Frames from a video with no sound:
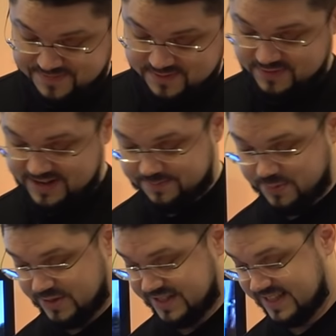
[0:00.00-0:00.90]
Вы
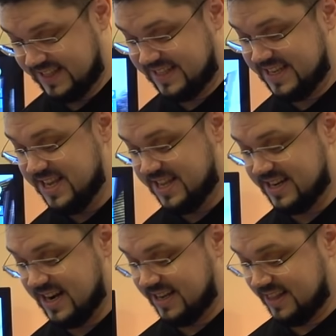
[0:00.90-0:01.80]
просто зацените,
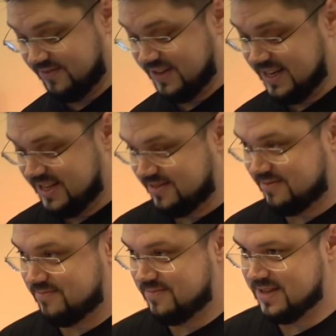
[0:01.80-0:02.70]
как это выглядит
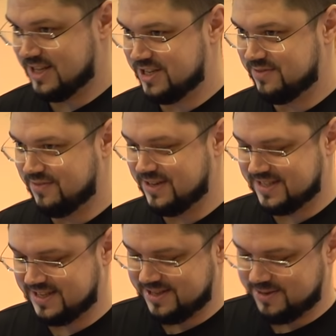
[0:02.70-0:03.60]
она же не
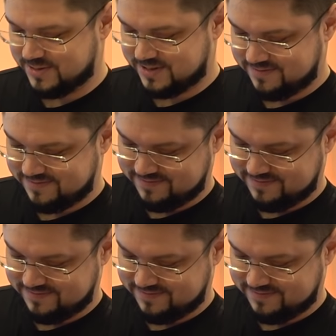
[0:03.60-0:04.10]
вывалится, я надеюсь.